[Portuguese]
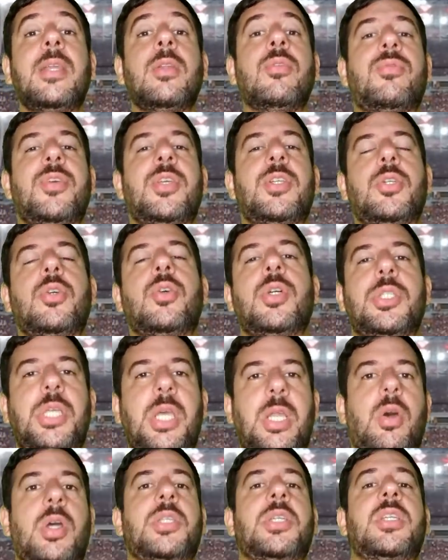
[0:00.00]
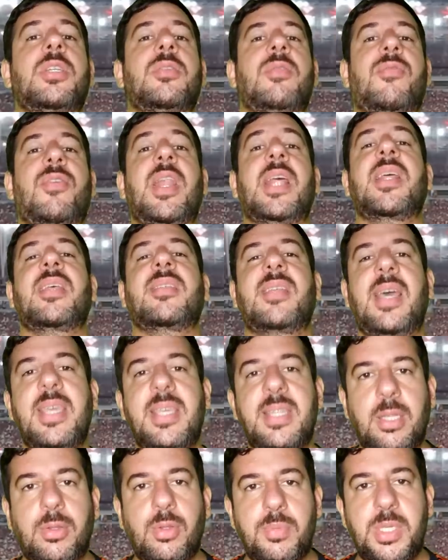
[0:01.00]
E no vídeo de hoje, é lógico, a gente vai falar da
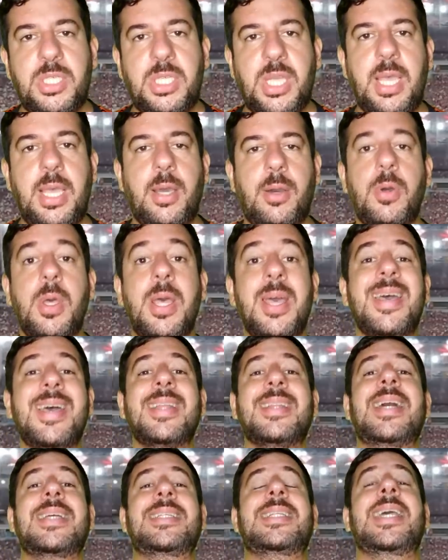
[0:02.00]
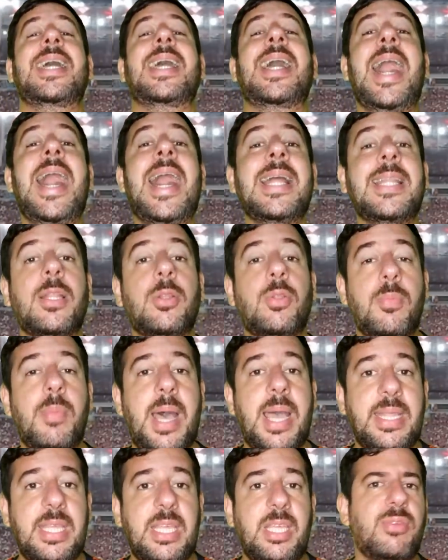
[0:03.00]
saída do Michael, da chegada do
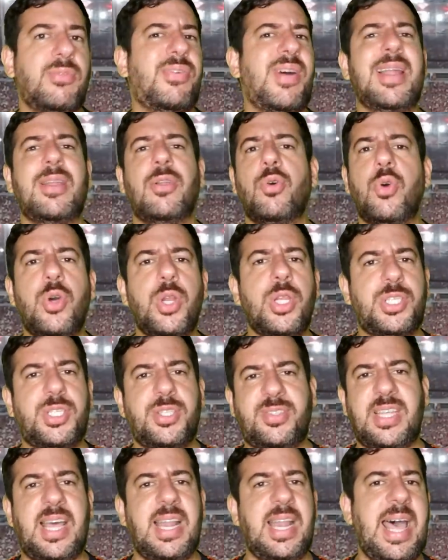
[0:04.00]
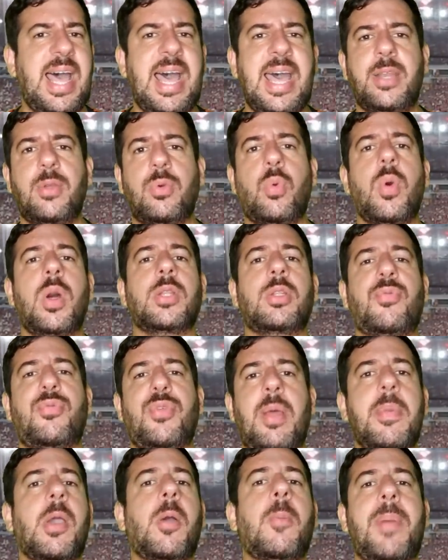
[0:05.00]
Marinho, valores de salário, quanto que
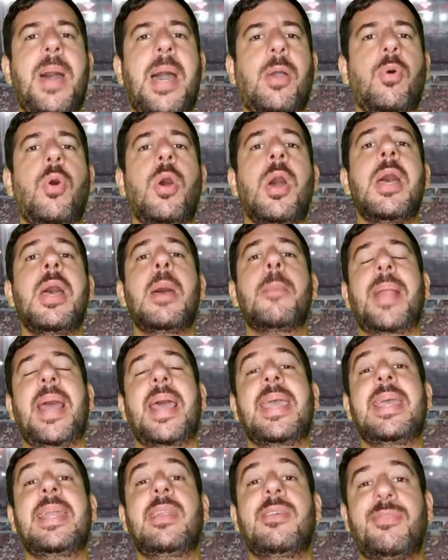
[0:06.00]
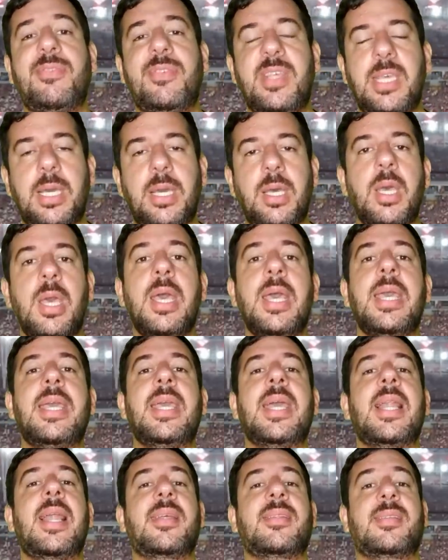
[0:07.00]
o Flamengo pagou para ele vir,
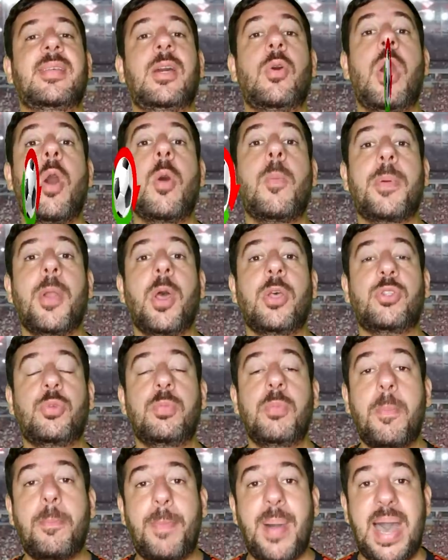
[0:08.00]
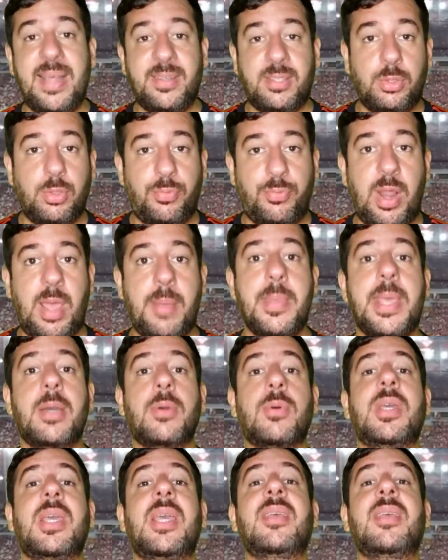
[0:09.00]
em relação ao próximo passo do Flamengo.